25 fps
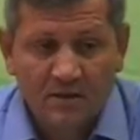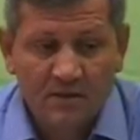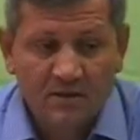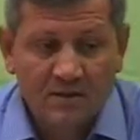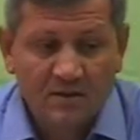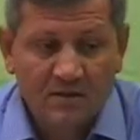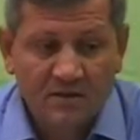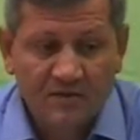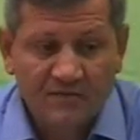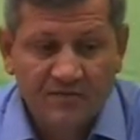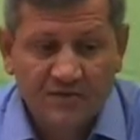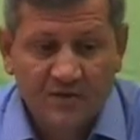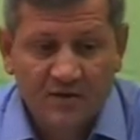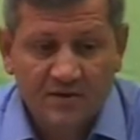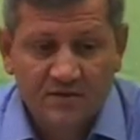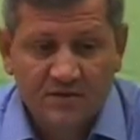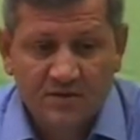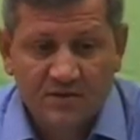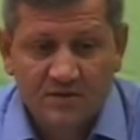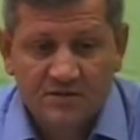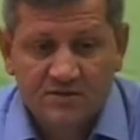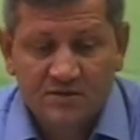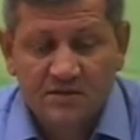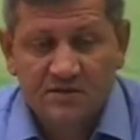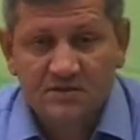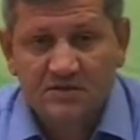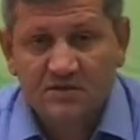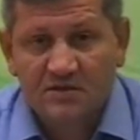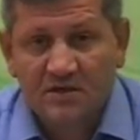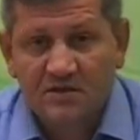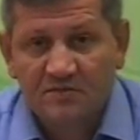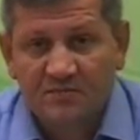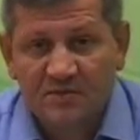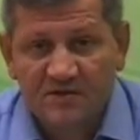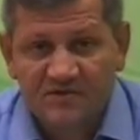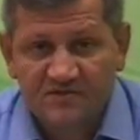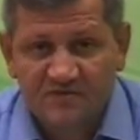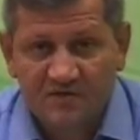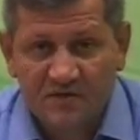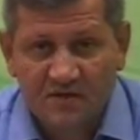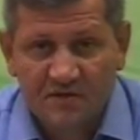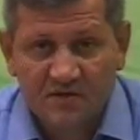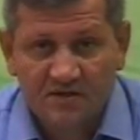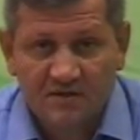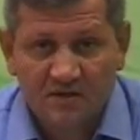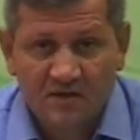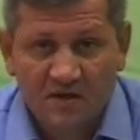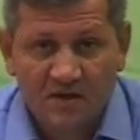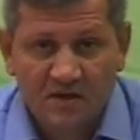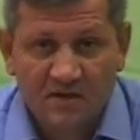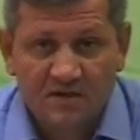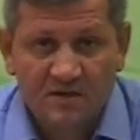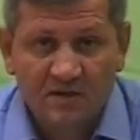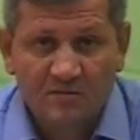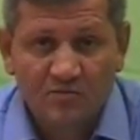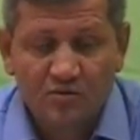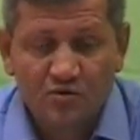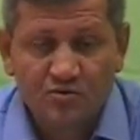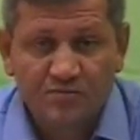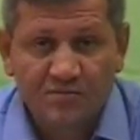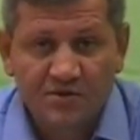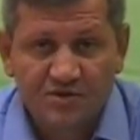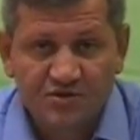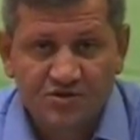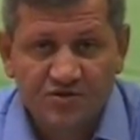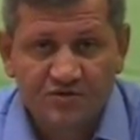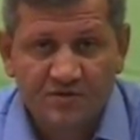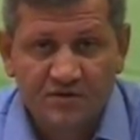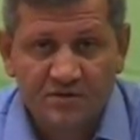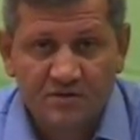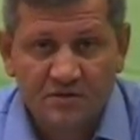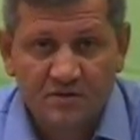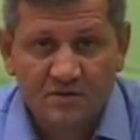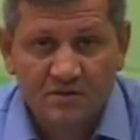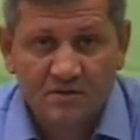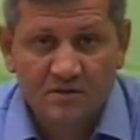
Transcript: И в третье, естественно, атмосфера, где они там будут проживать.